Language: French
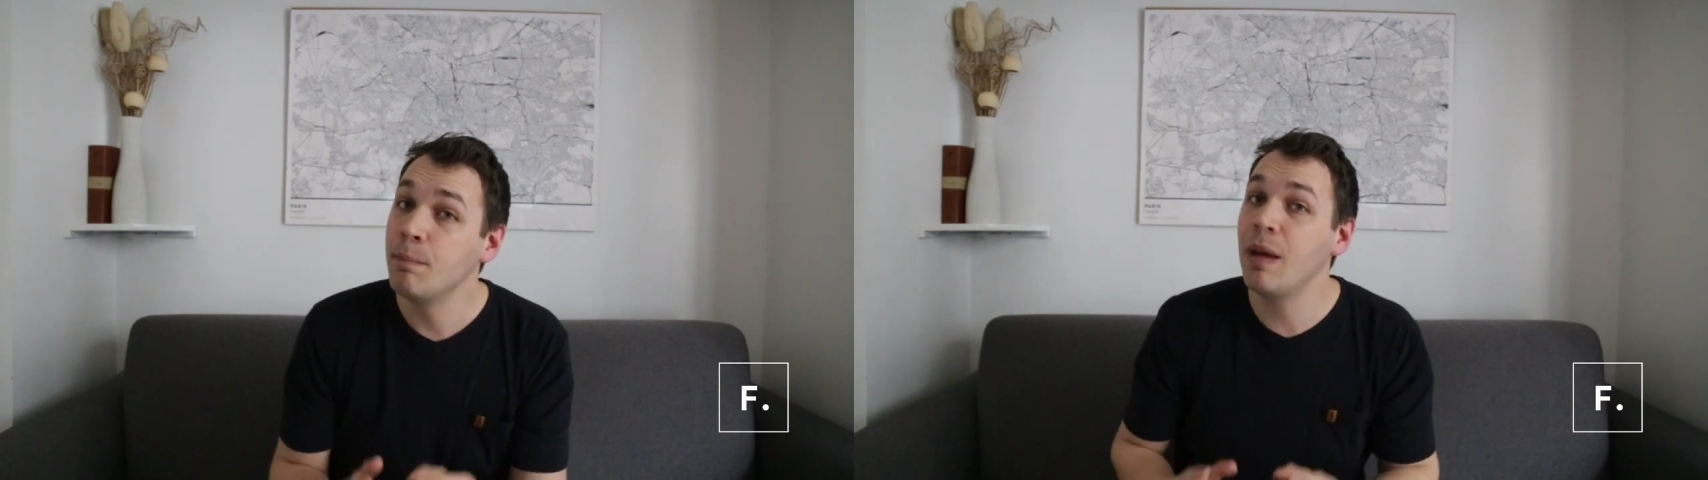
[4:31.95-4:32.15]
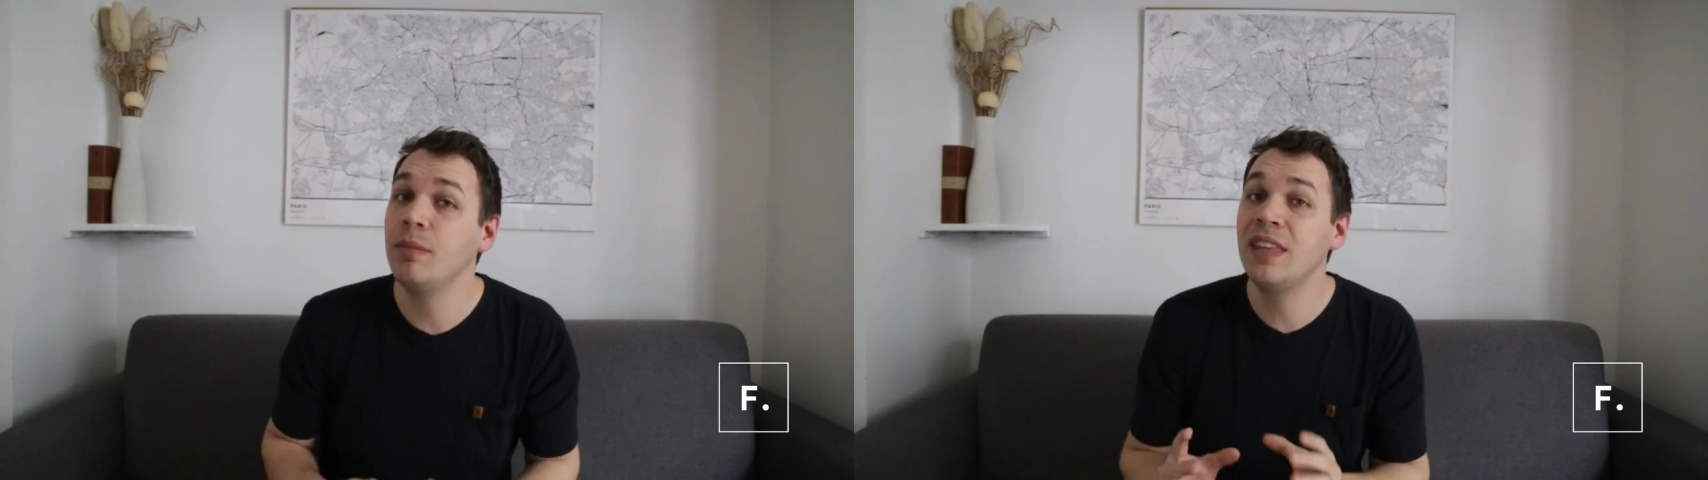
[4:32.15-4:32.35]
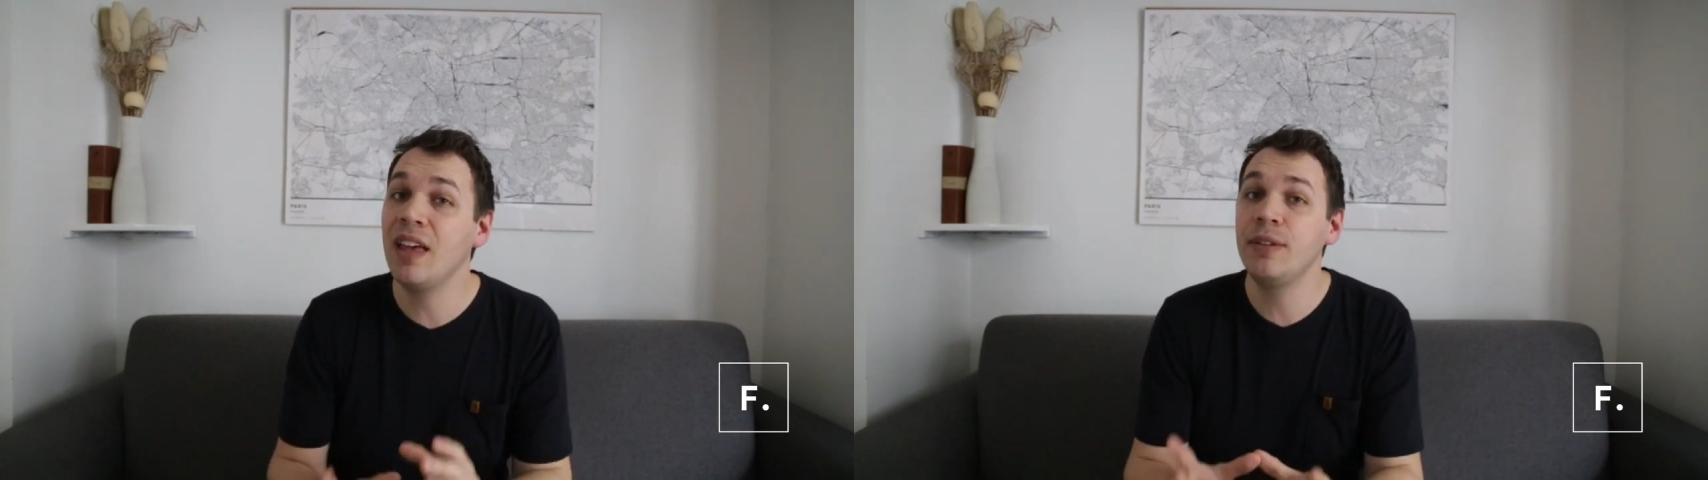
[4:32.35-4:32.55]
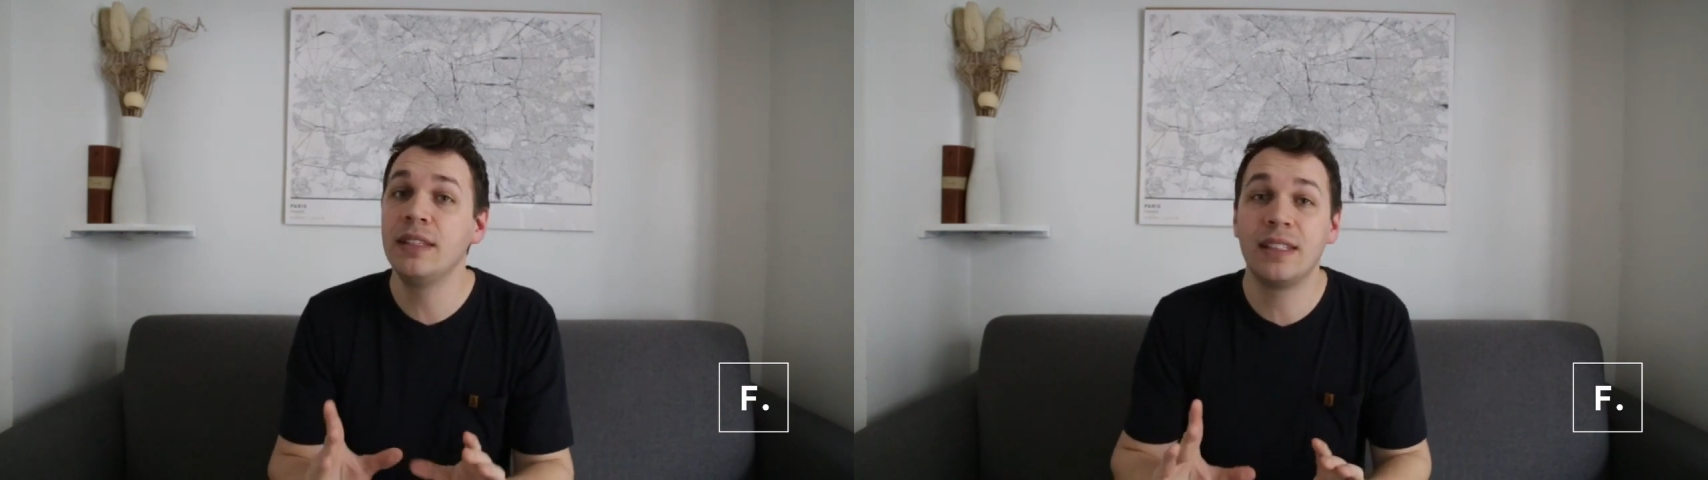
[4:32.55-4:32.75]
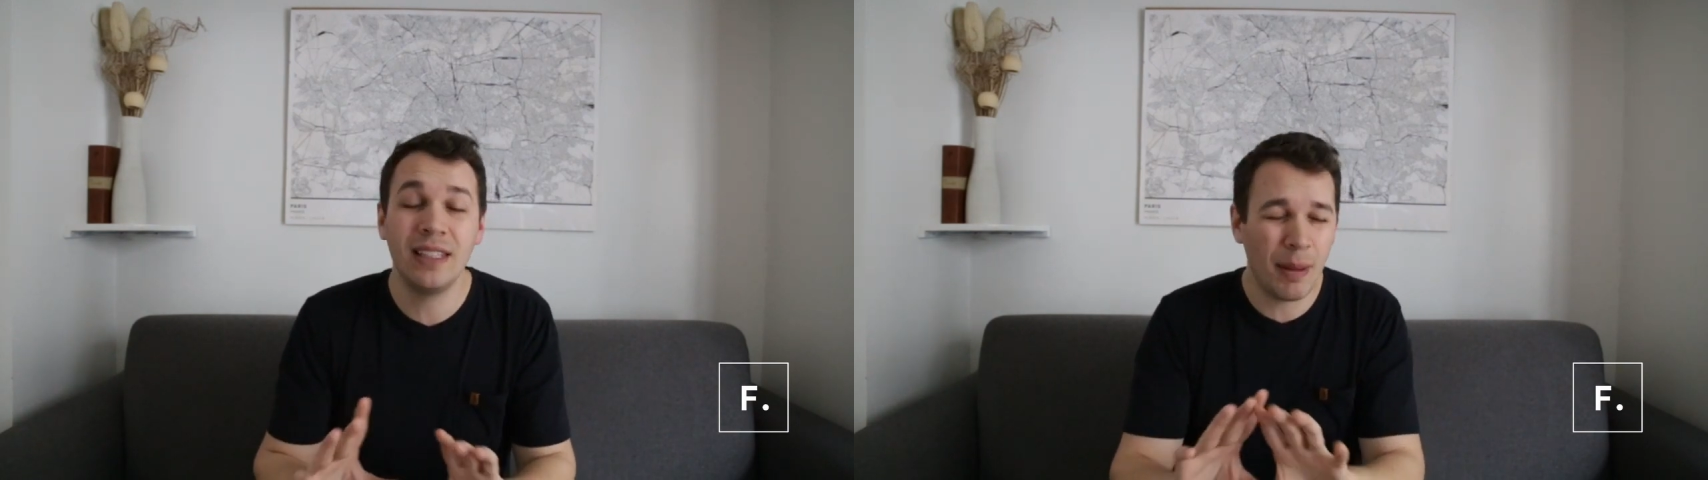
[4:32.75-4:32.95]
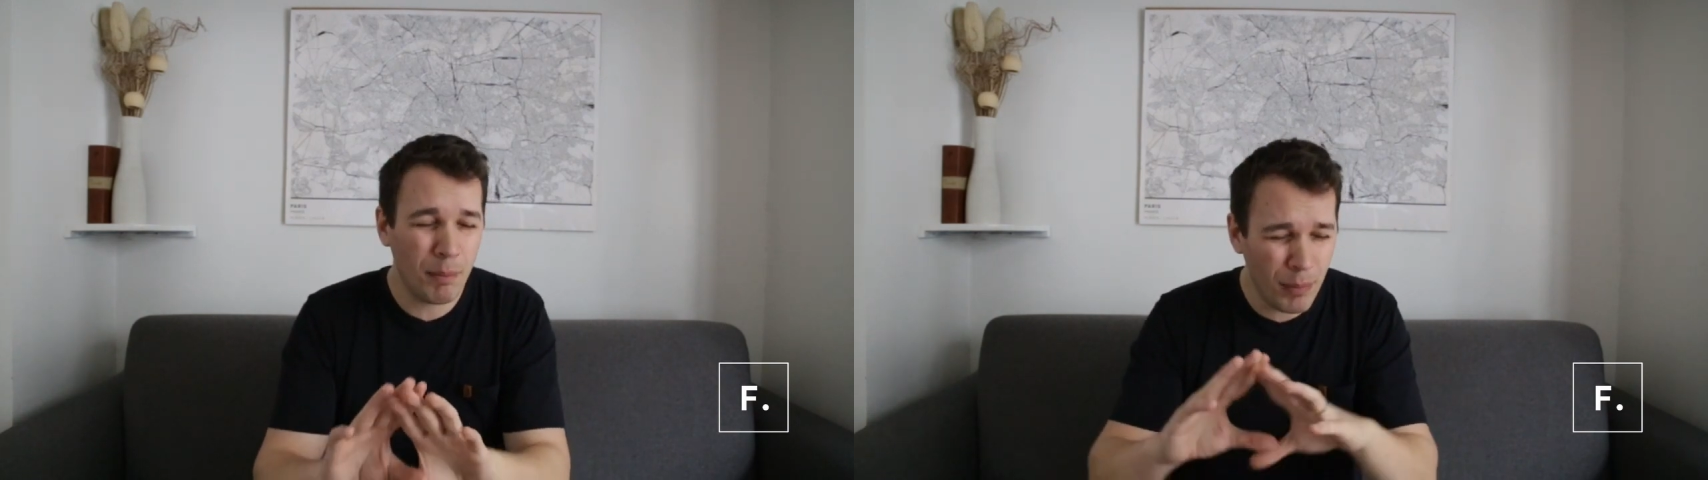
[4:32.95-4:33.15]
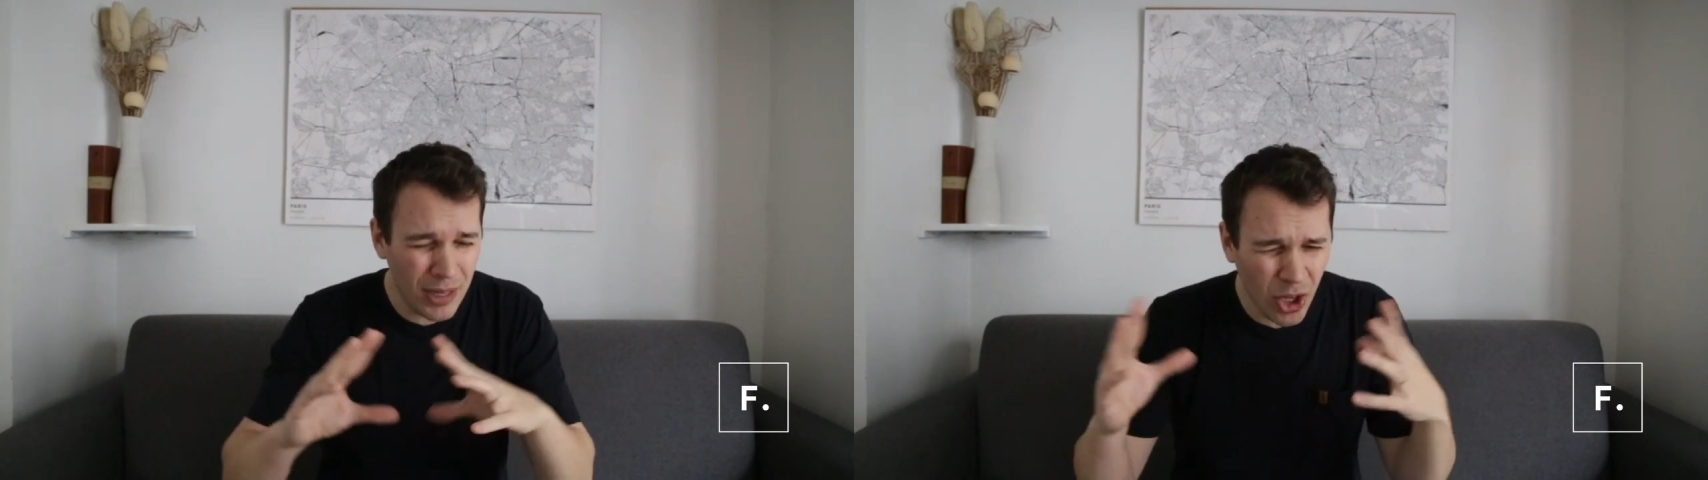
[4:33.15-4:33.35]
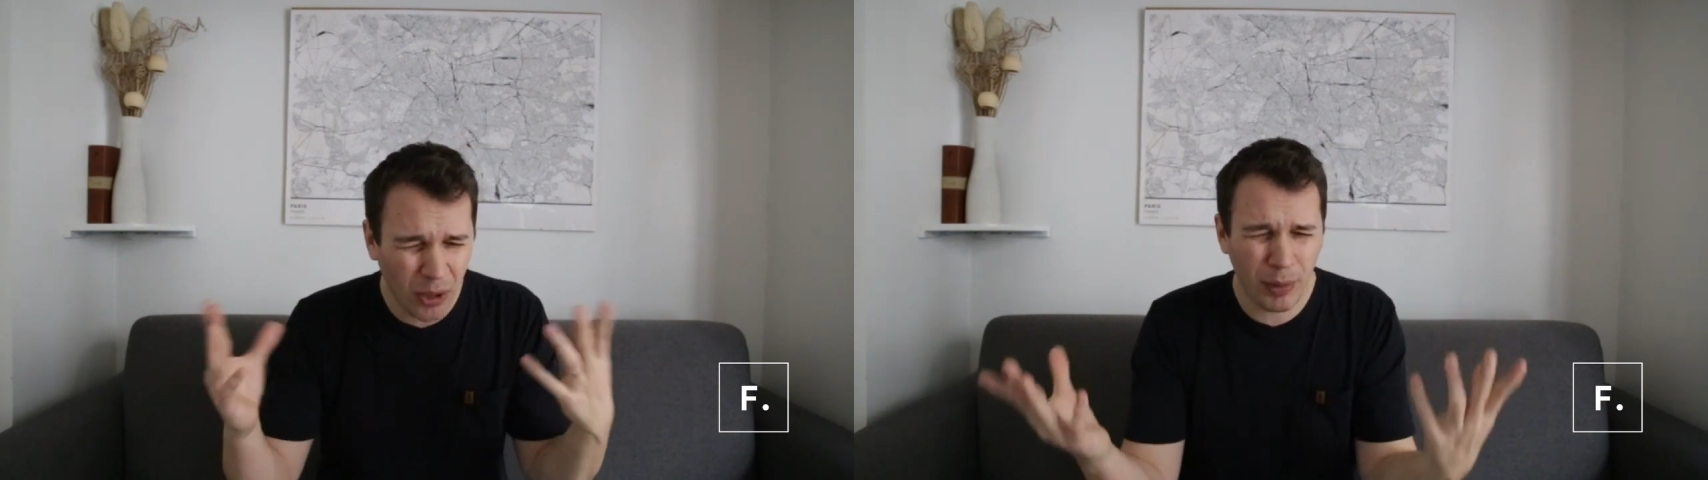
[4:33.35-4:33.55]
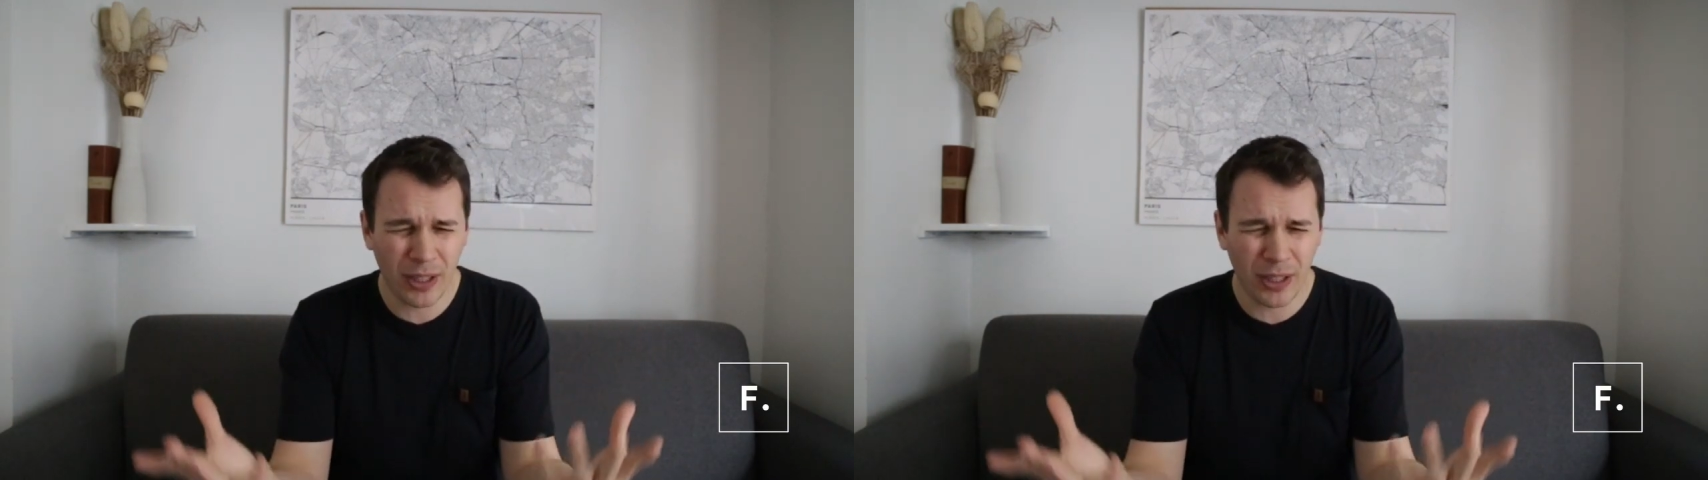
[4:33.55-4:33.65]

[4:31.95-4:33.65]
Même David, qui est la meilleure